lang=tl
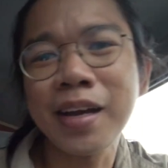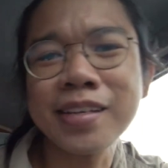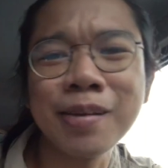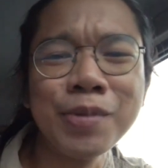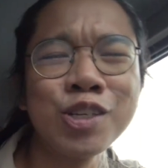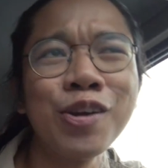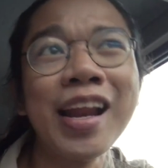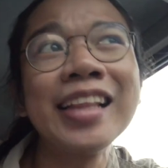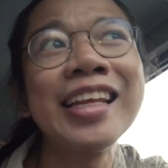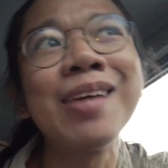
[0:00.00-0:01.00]
para sa mission
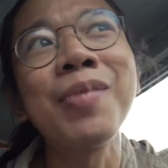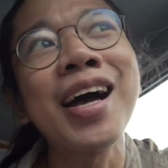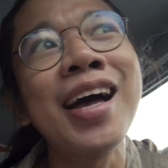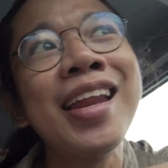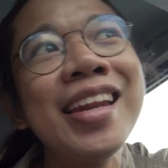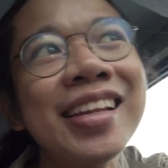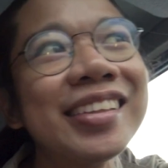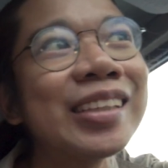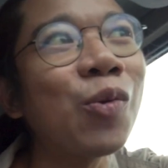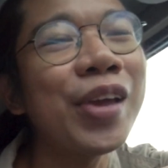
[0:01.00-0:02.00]
natin na
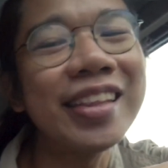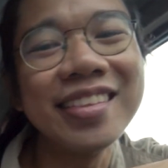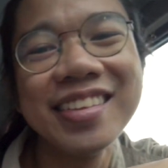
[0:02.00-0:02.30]
makatawid